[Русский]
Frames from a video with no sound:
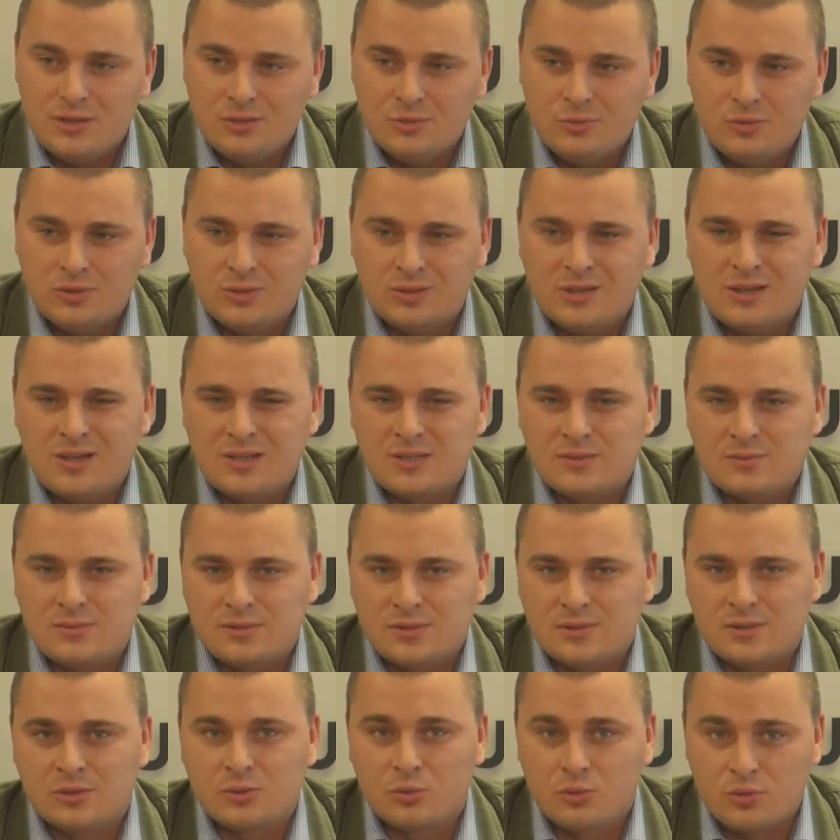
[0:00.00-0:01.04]
Оно
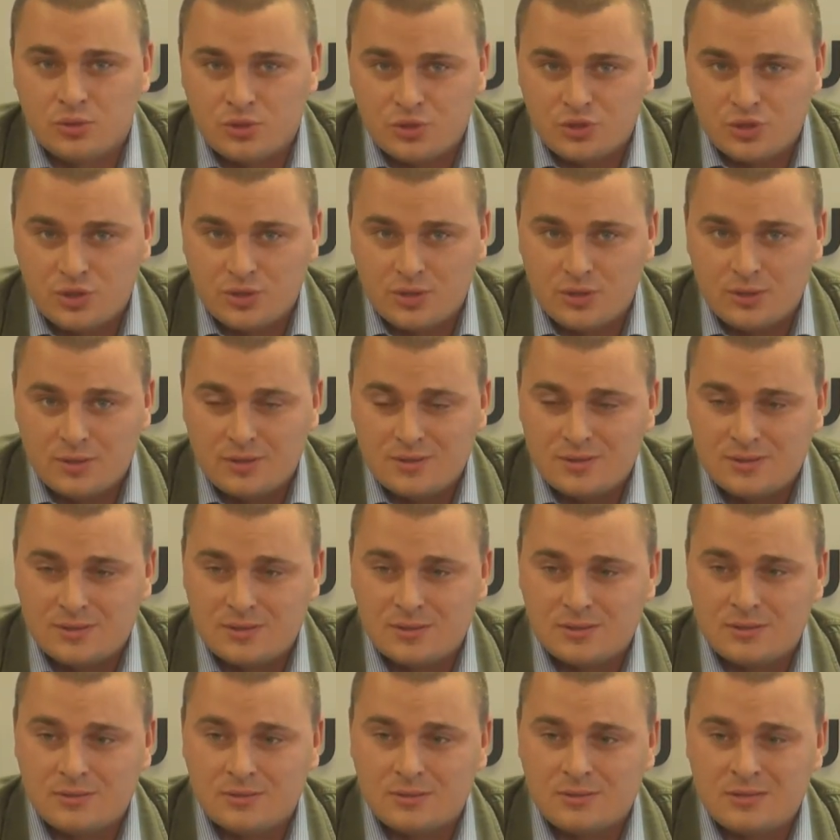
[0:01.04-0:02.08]
отказывается сотрудничать с
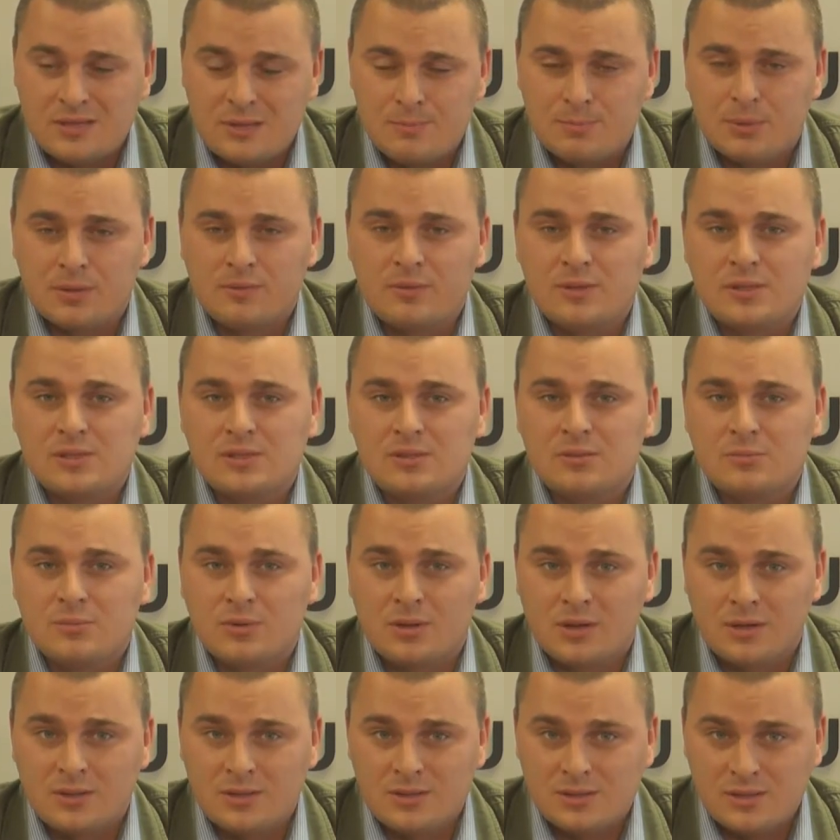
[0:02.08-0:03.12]
э, неправительственными
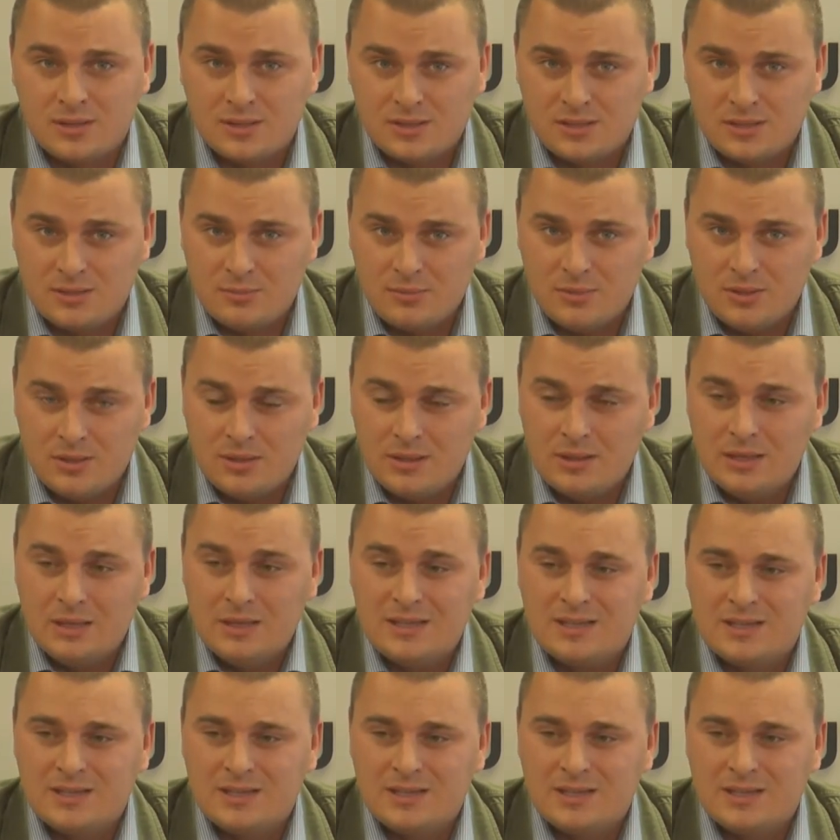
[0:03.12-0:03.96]
организациями,